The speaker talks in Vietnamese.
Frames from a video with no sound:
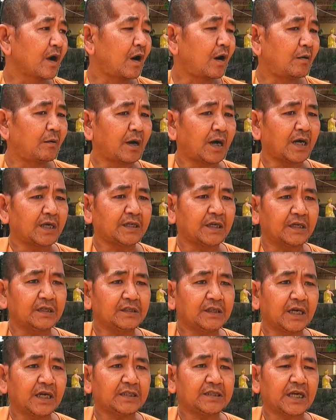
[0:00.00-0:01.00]
còn à,
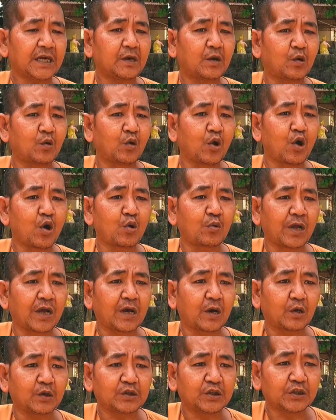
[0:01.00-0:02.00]
những cái xây hồ lô
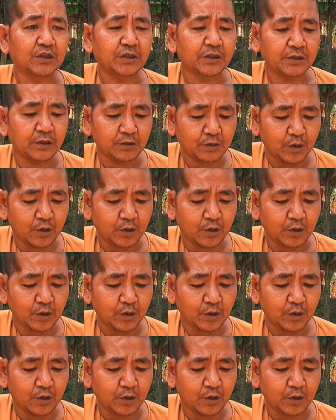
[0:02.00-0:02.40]
này hồi xưa